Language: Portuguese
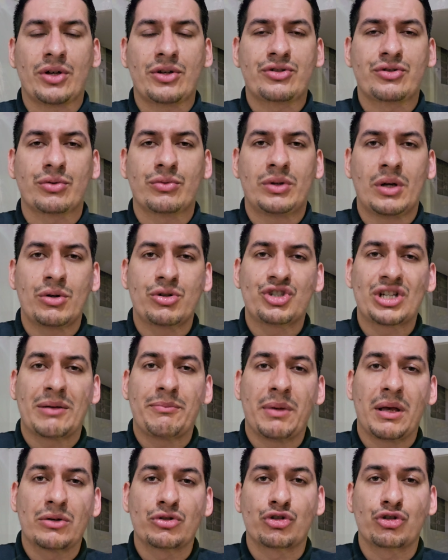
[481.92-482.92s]
nosso Deus te
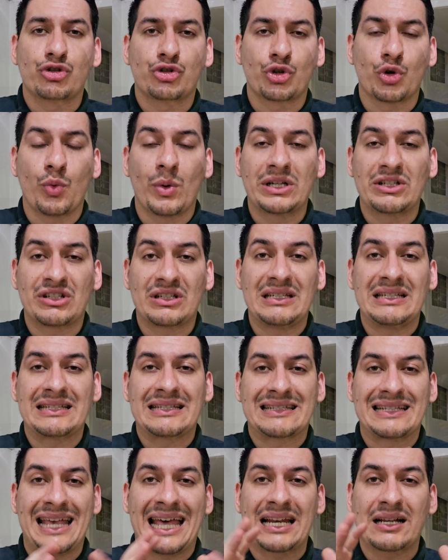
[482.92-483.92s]
abençoa, te
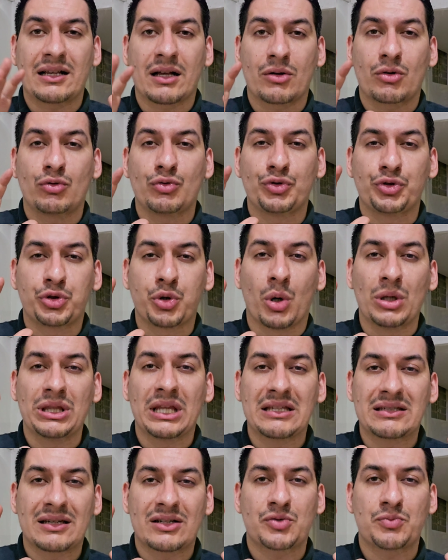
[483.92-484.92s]
encerca com
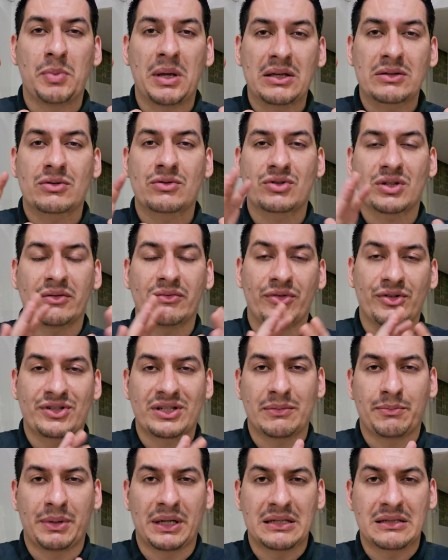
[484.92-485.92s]
todas as bênçãos que
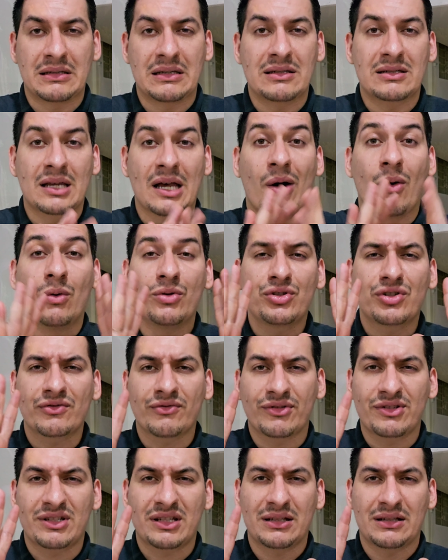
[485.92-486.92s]
você precisa, aonde
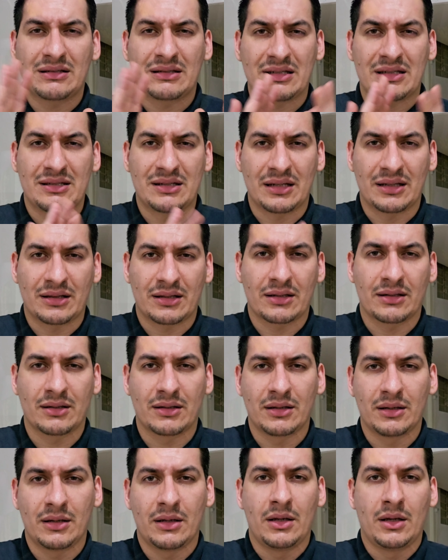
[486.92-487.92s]
você necessita.
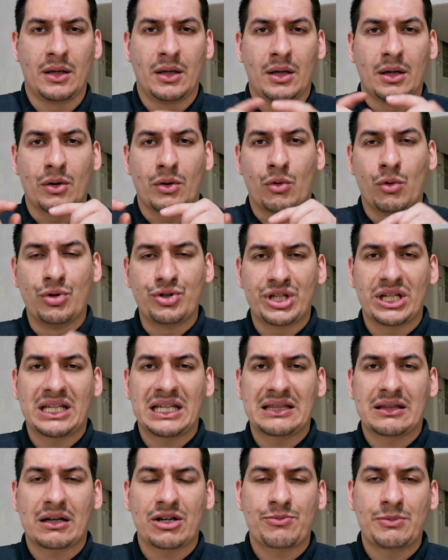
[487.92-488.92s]
Curte
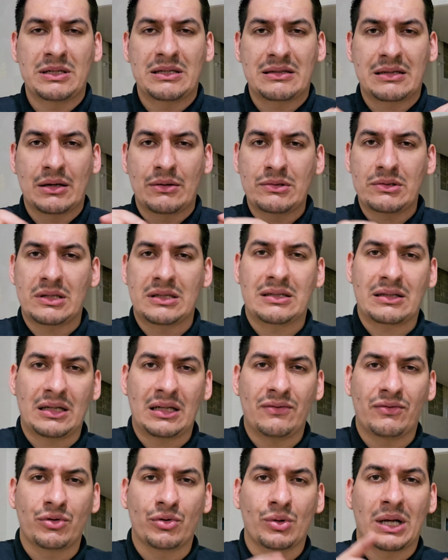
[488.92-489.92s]
aqui a transmissão, se
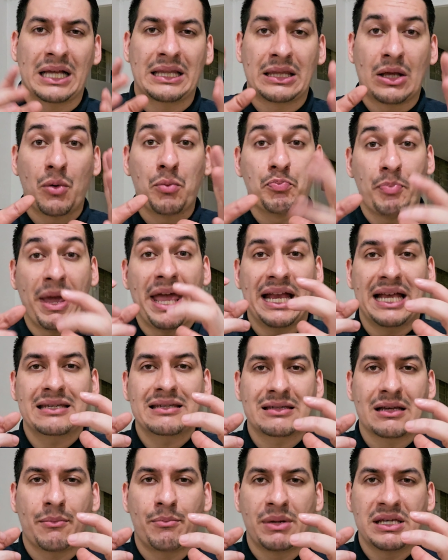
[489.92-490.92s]
inscreva no canal, pegue
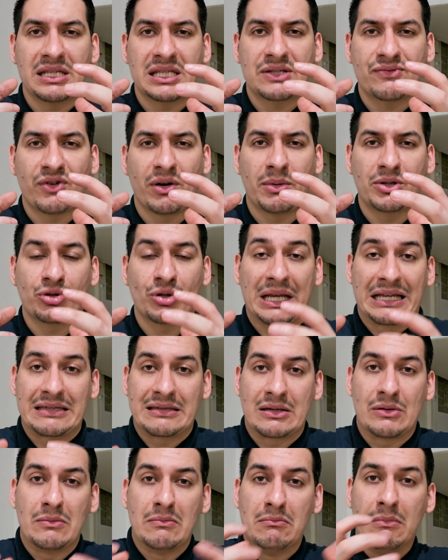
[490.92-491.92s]
essa bênção em forma de
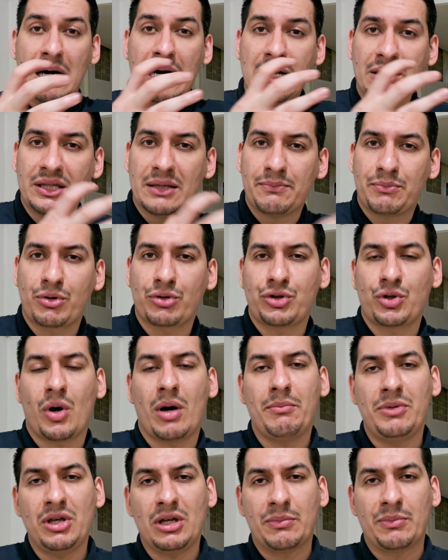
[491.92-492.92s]
oração, manda para o teu
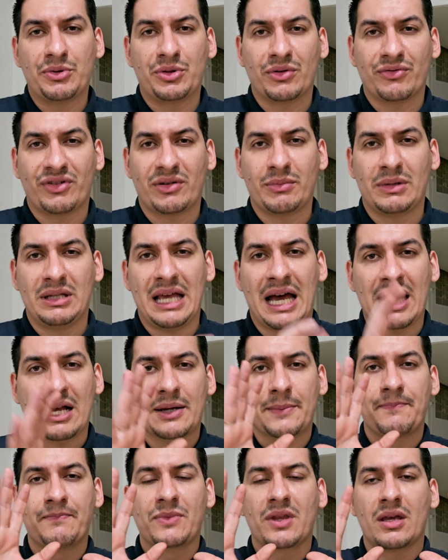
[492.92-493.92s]
amigo, para o teu
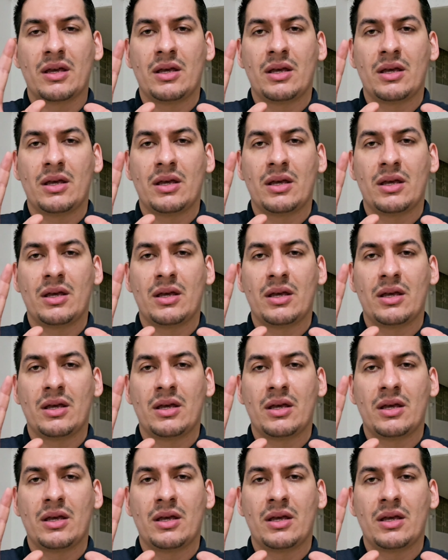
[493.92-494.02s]
familiar.